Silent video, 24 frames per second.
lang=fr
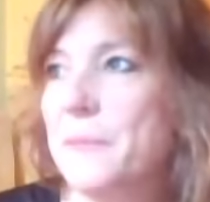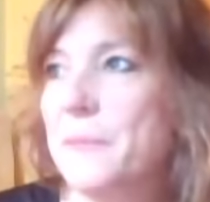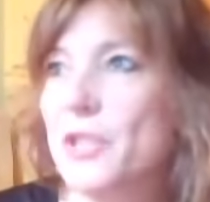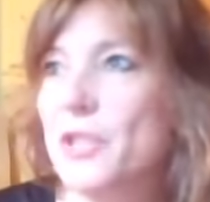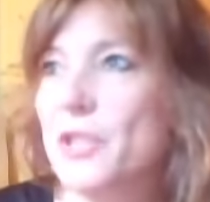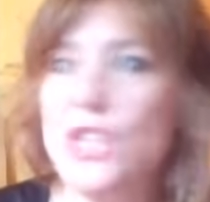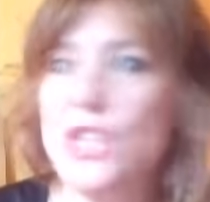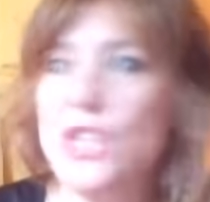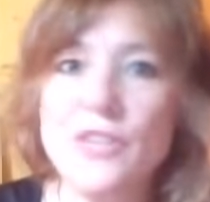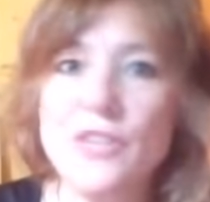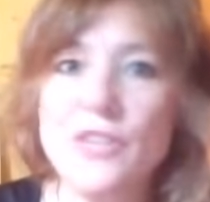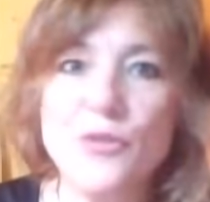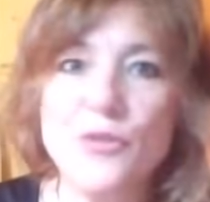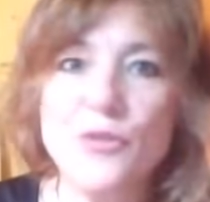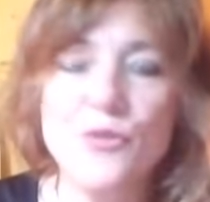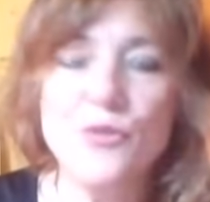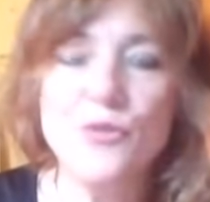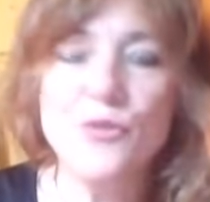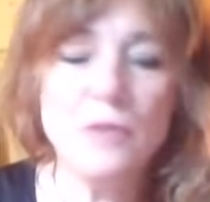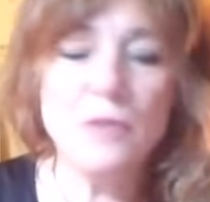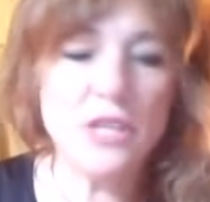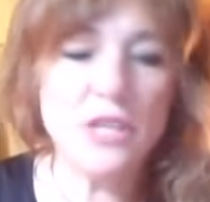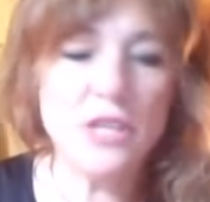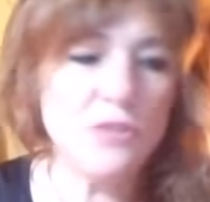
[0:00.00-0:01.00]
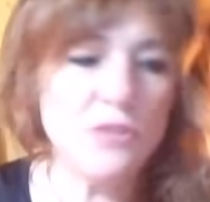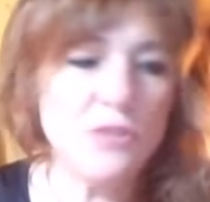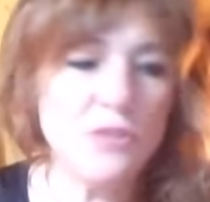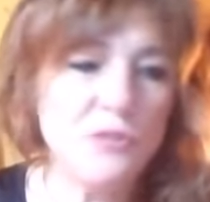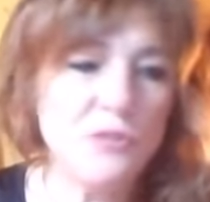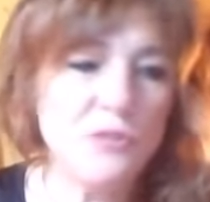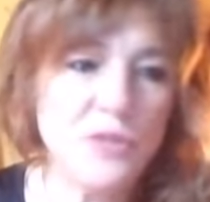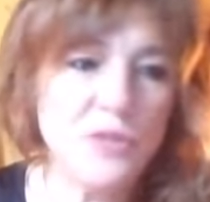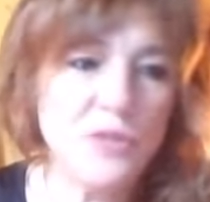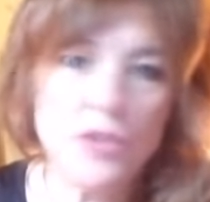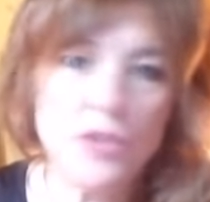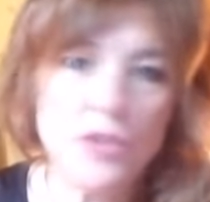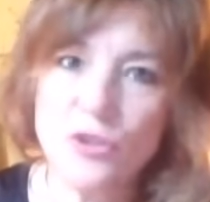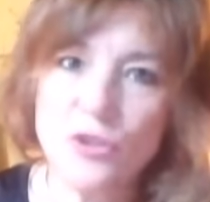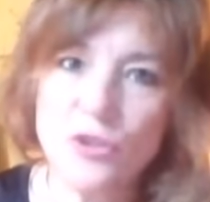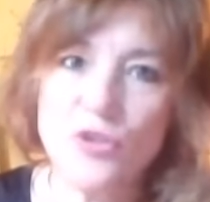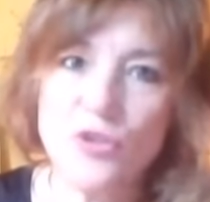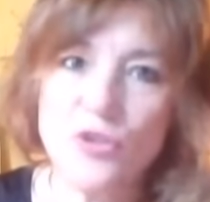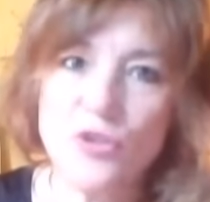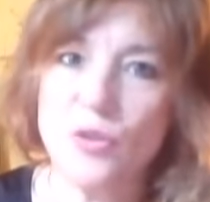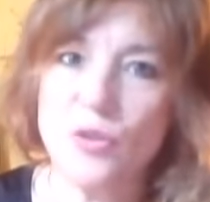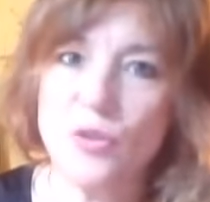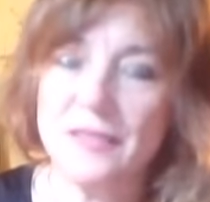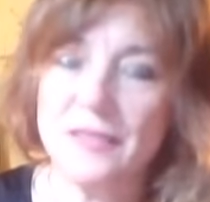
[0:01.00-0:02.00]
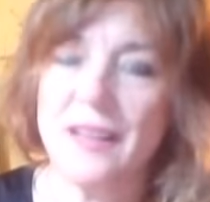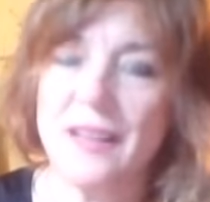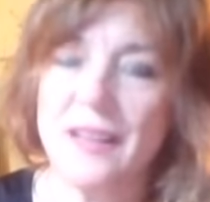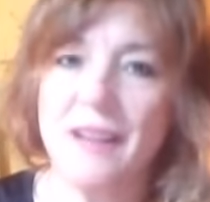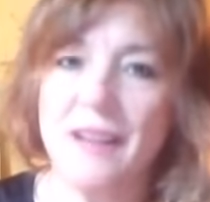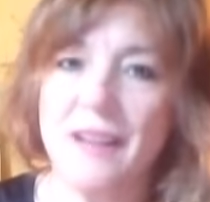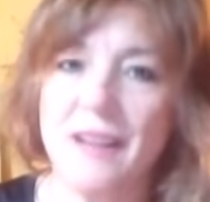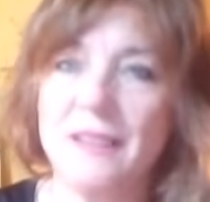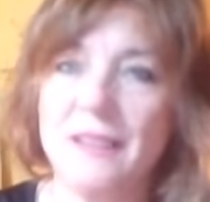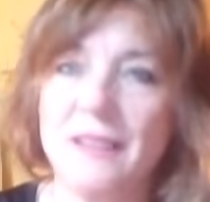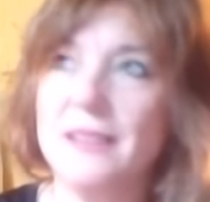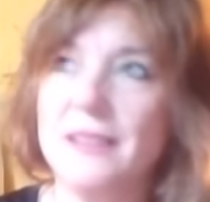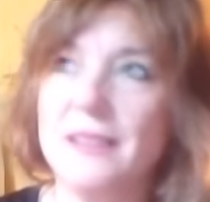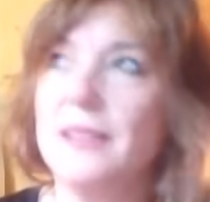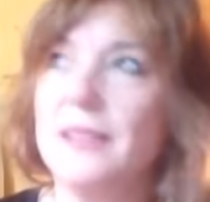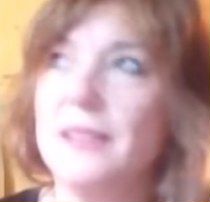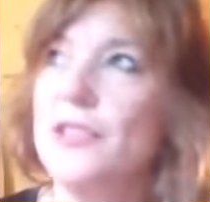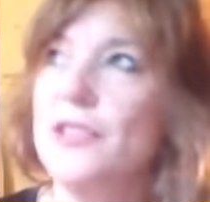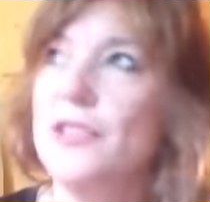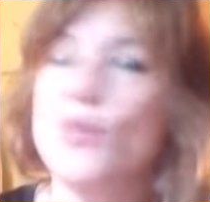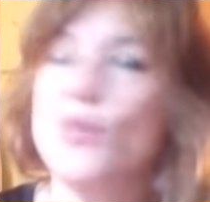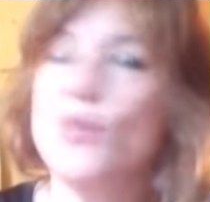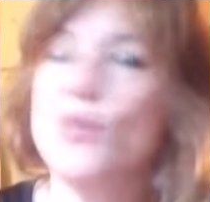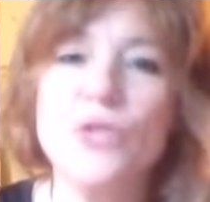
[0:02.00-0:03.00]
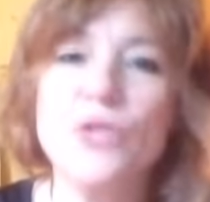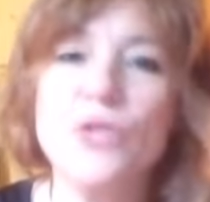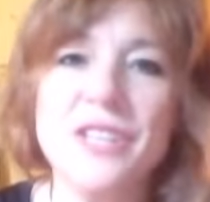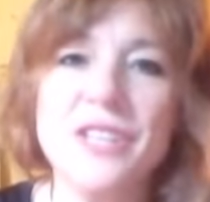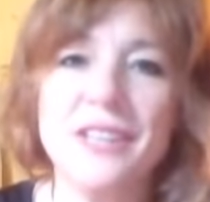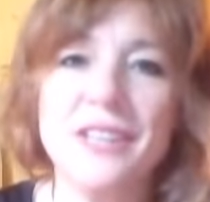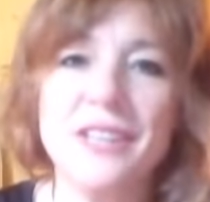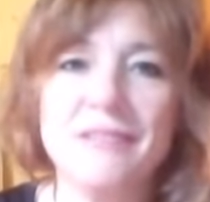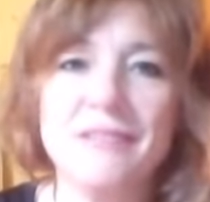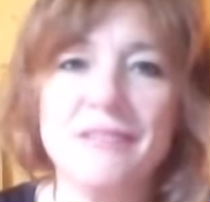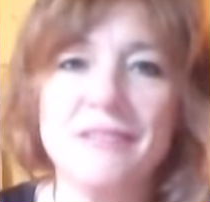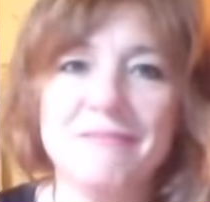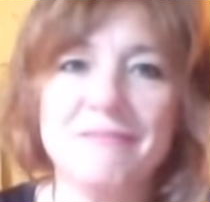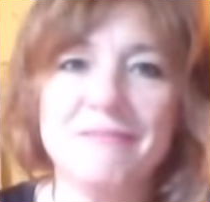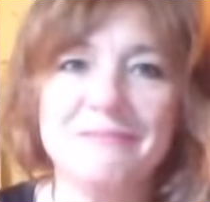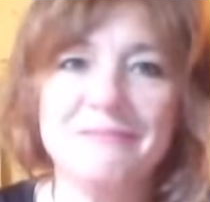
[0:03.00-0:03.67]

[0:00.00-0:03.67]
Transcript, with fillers: je l'ai su et je me suis dit un jour ça je le dirai